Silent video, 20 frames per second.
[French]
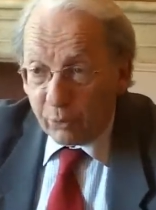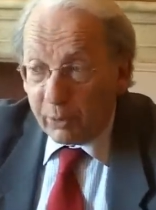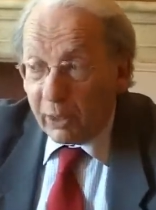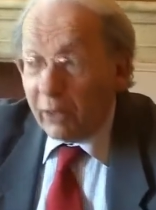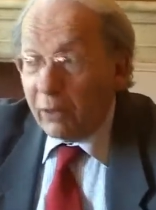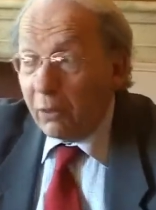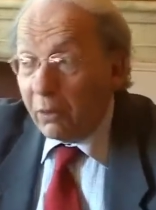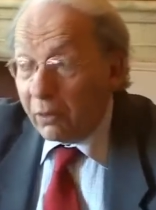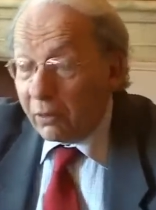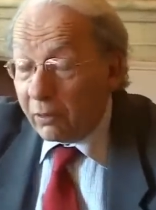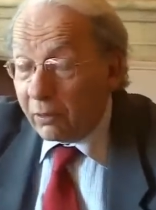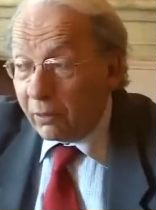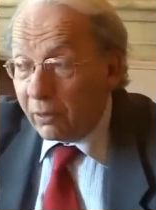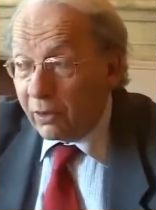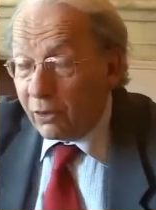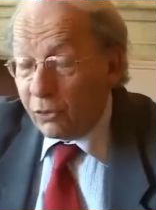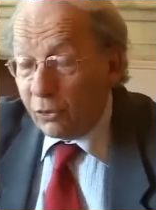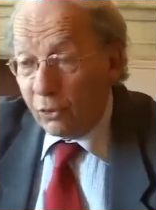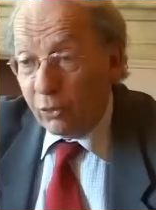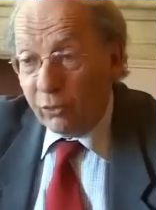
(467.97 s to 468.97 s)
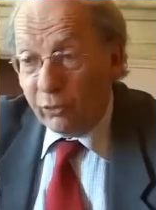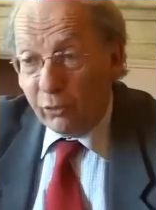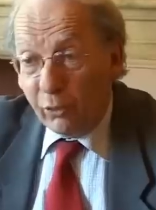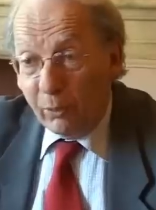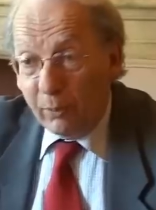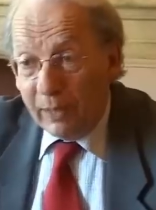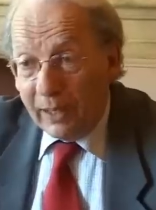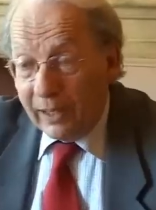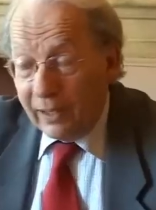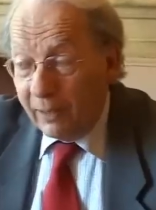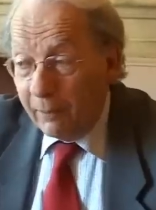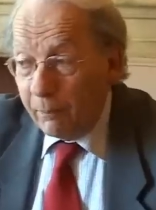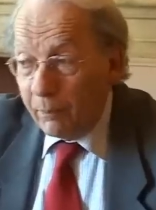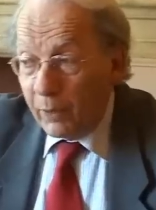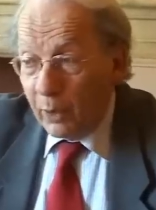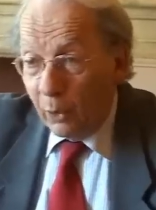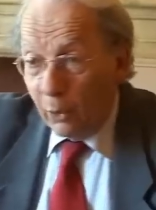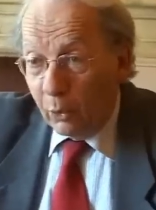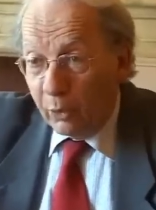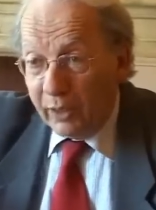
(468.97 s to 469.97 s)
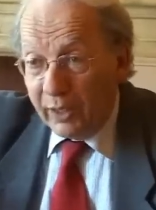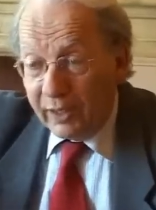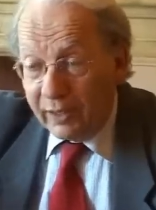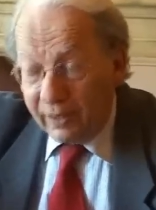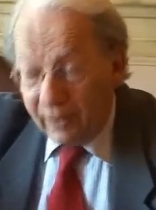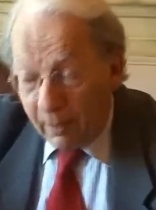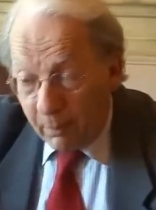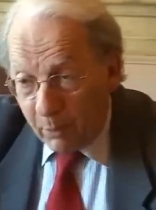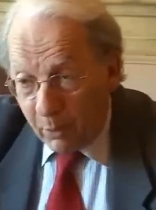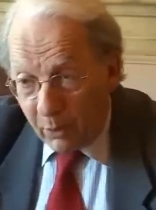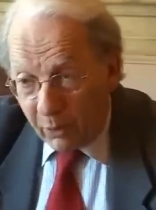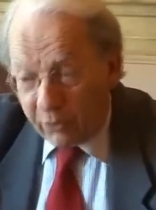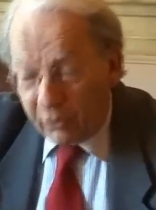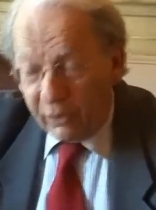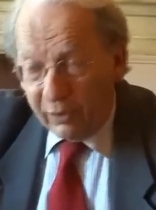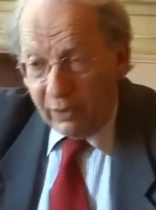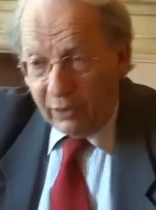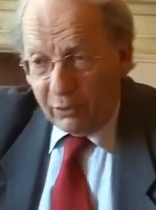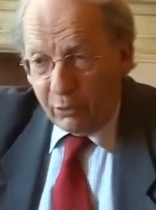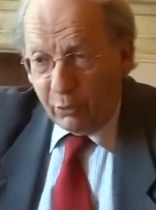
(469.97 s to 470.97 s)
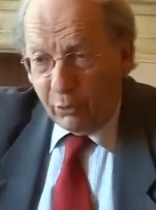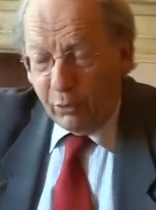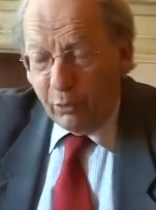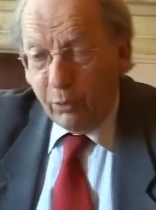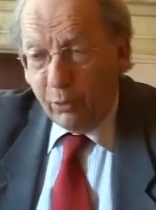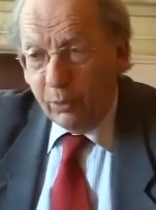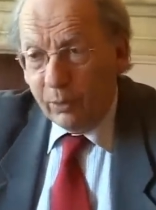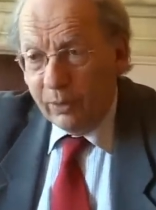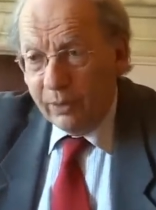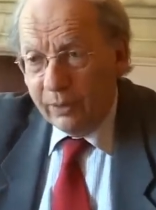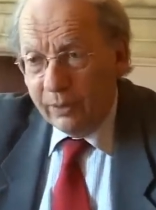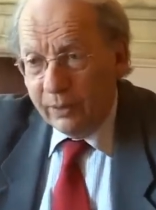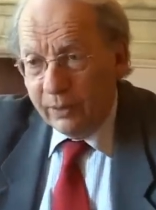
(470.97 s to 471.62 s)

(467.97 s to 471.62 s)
Mais quand les choses vont mal, on aide d'abord ces nationaux,